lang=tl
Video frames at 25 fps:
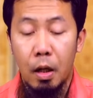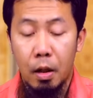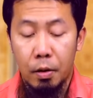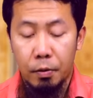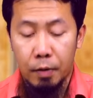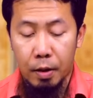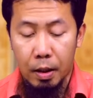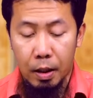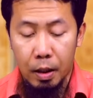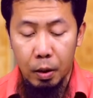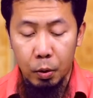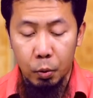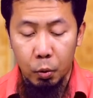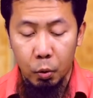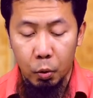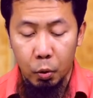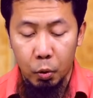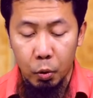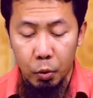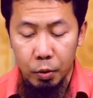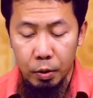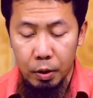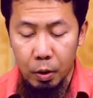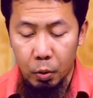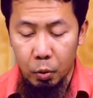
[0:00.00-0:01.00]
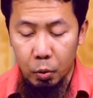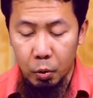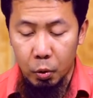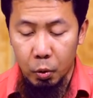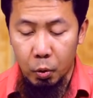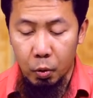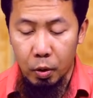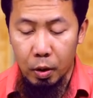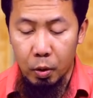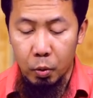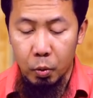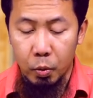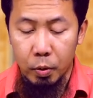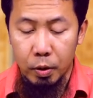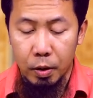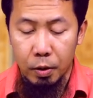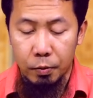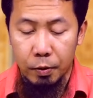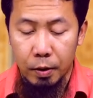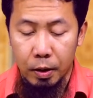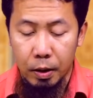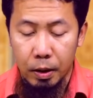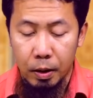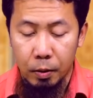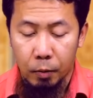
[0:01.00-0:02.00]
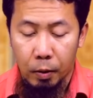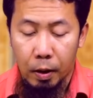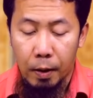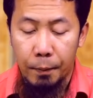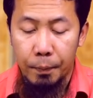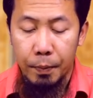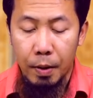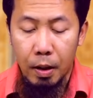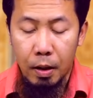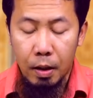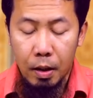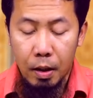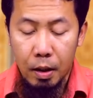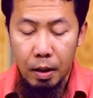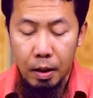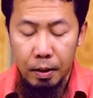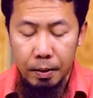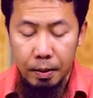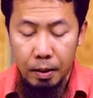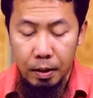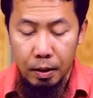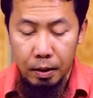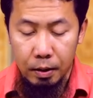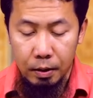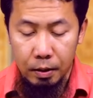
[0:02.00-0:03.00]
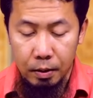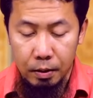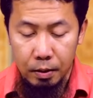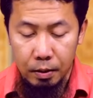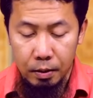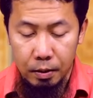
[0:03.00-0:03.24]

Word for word: faatuhunna ujurahunna farida. At ang,